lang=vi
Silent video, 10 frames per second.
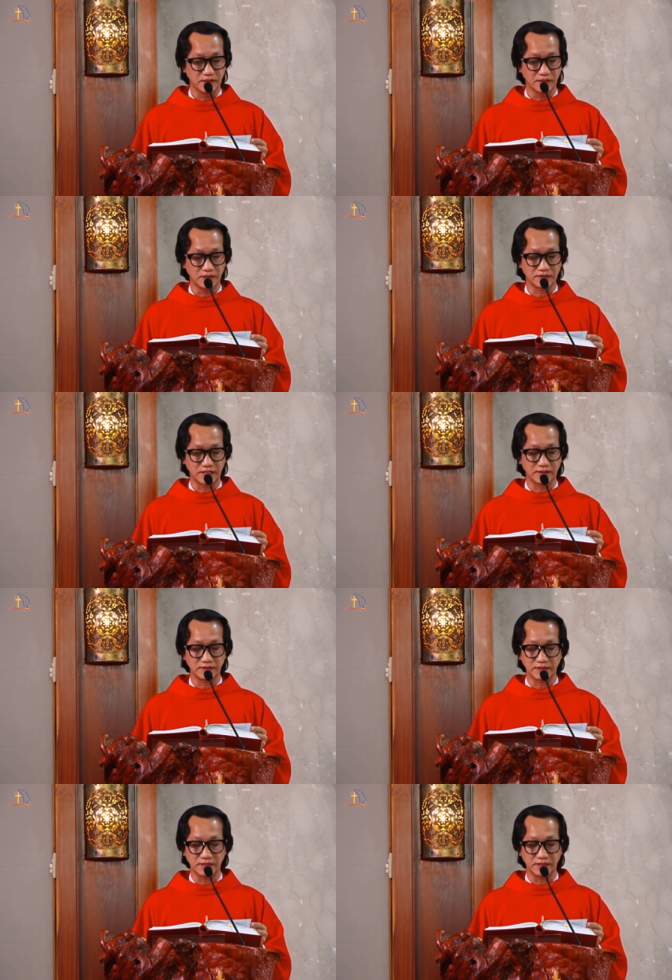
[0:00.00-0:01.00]
Nhưng
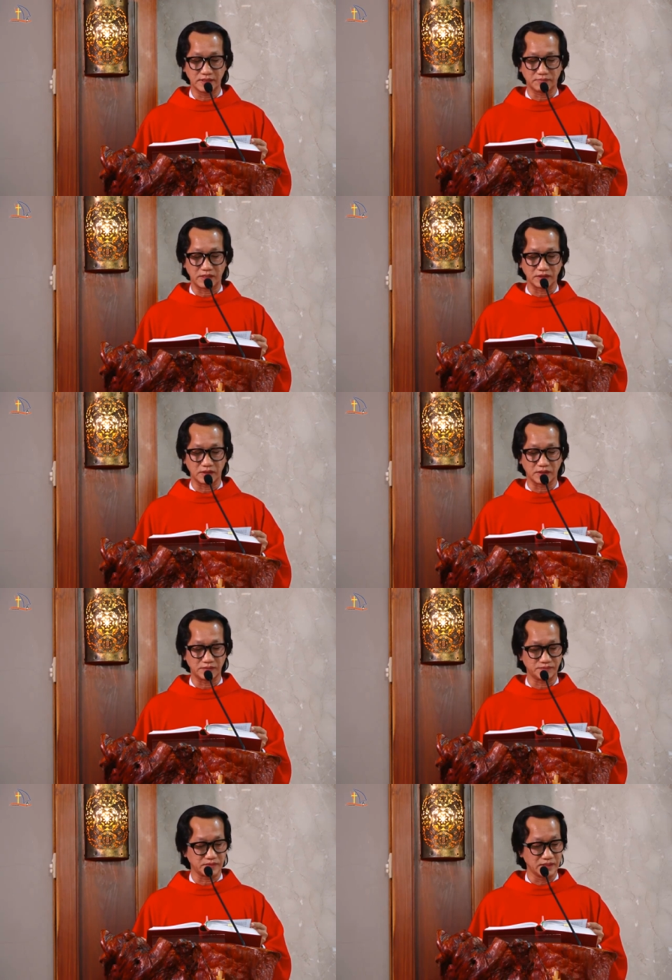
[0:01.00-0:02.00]
tên kia mắng
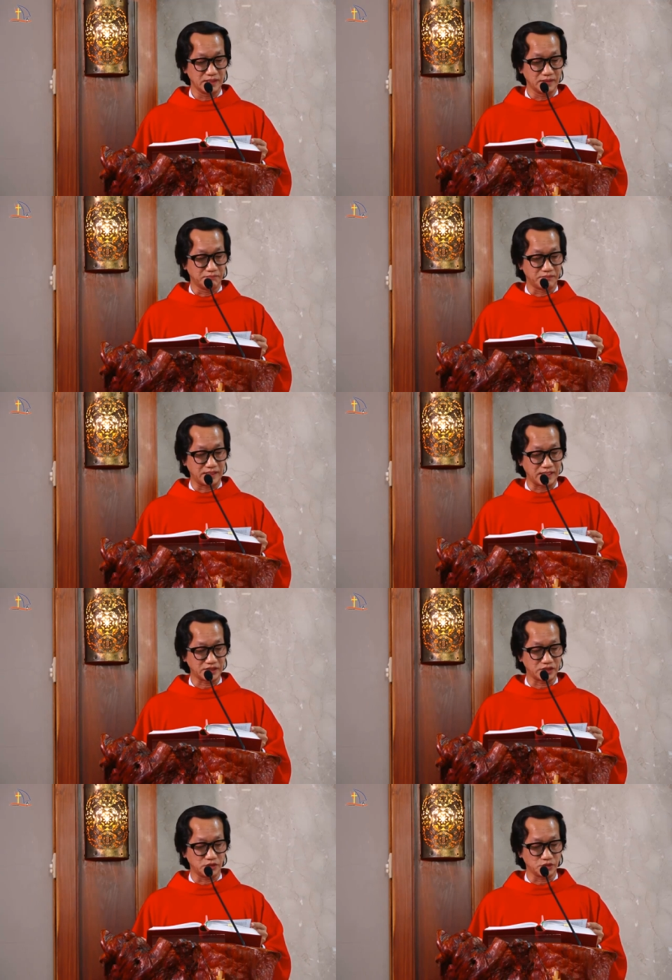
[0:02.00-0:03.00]
nó, mày đang
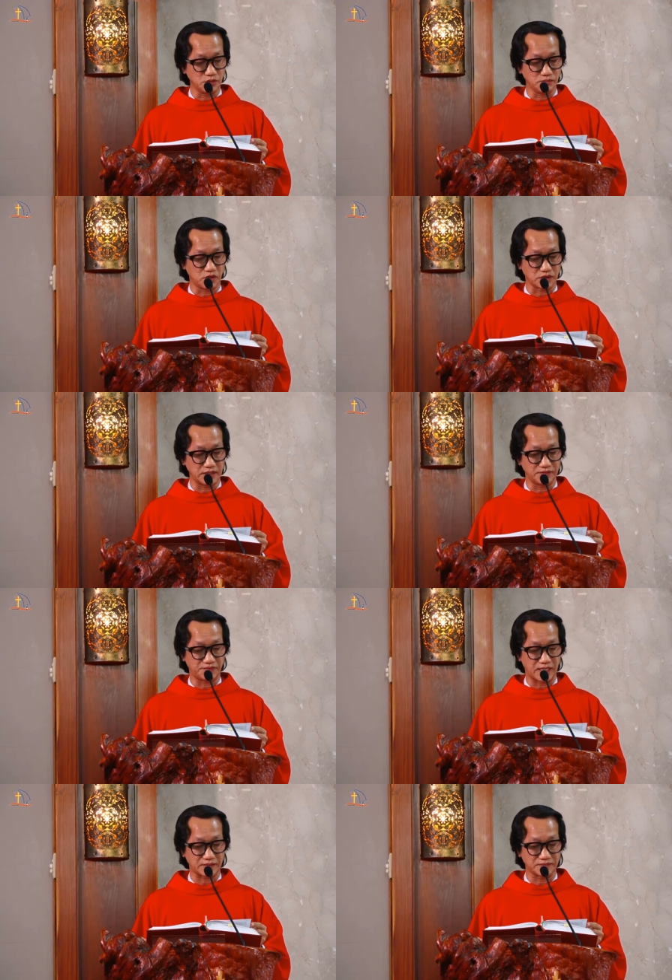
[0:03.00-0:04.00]
chịu chung một hình
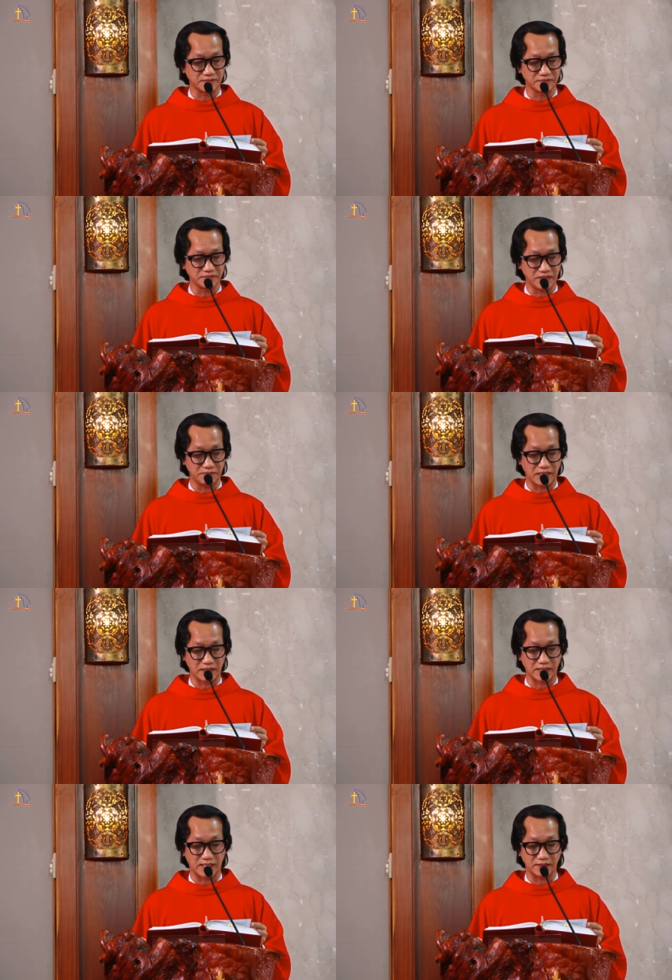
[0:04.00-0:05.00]
phạt Vậy mà
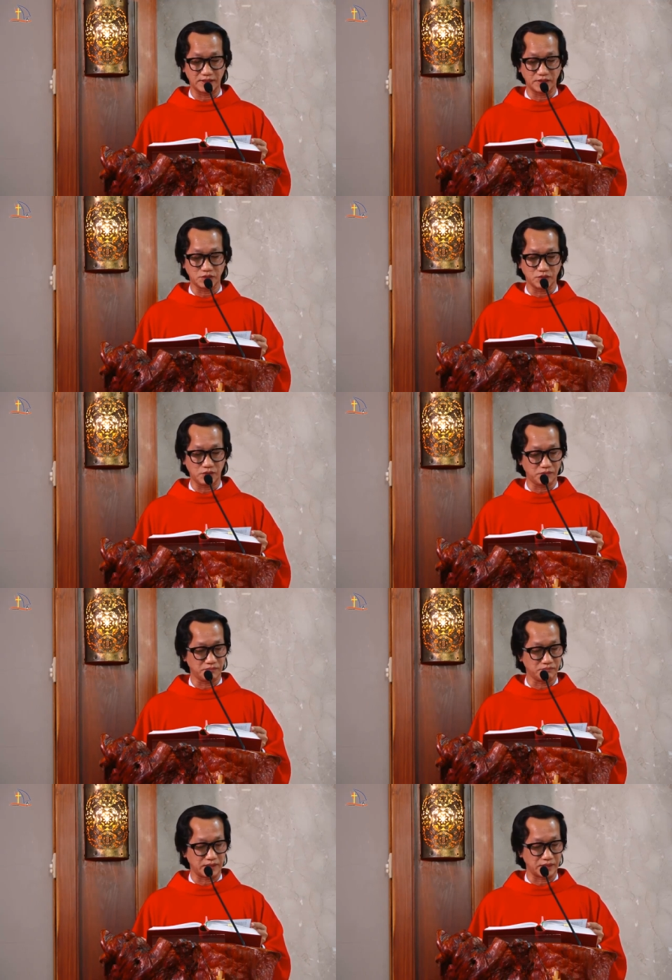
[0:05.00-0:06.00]
cả Thiên Chúa
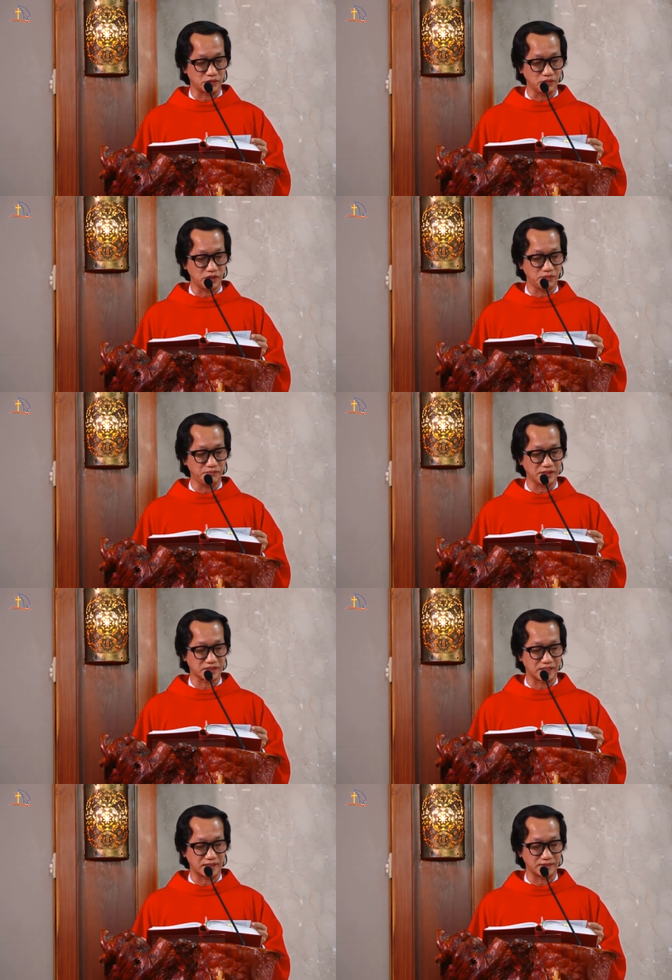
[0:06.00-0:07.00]
mày cũng không biết
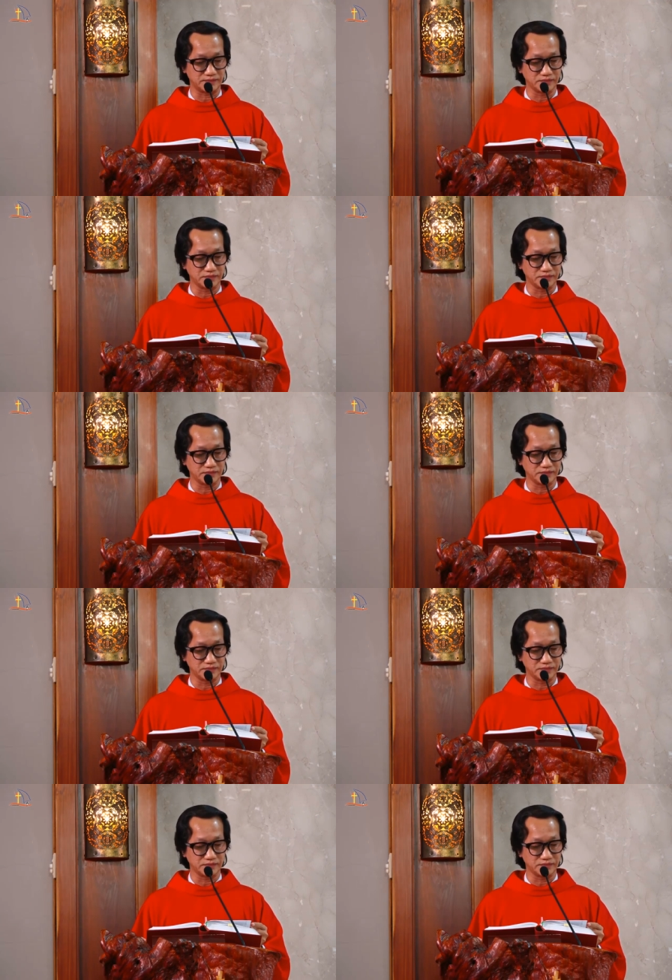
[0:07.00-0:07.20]
sợ.